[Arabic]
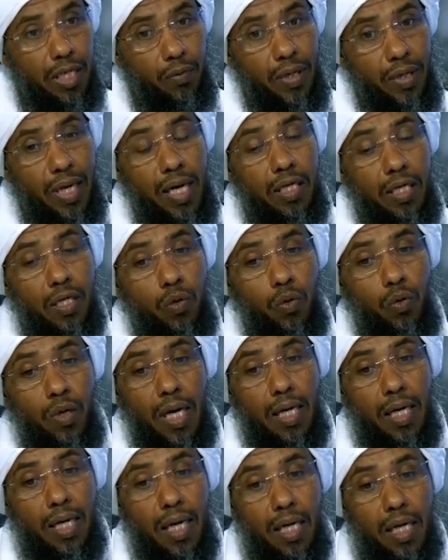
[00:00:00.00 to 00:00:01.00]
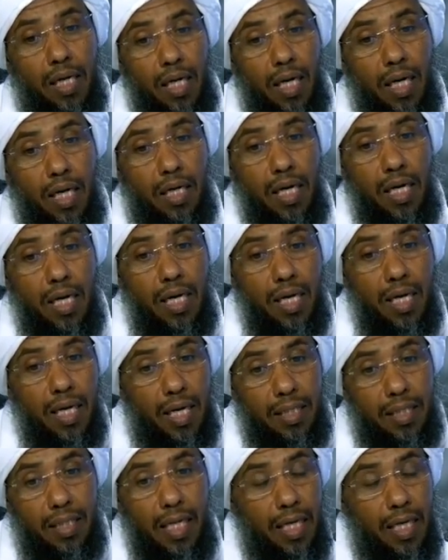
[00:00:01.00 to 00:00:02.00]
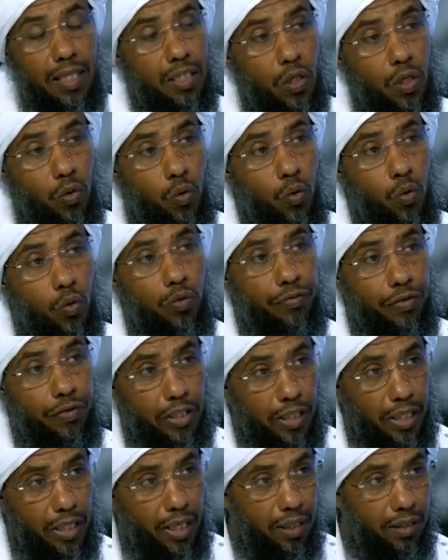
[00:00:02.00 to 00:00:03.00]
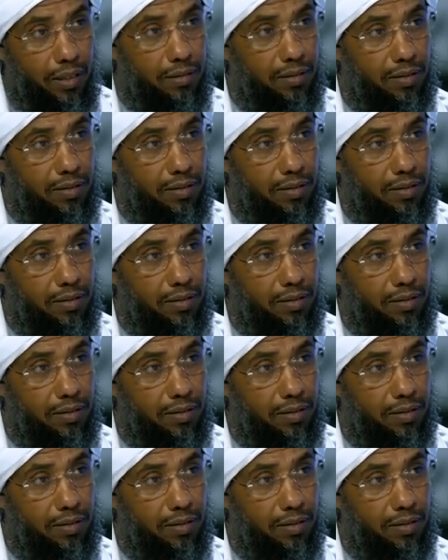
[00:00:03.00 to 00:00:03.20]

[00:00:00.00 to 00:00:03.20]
ولكن هناك أخلاق قد لا تكون فيا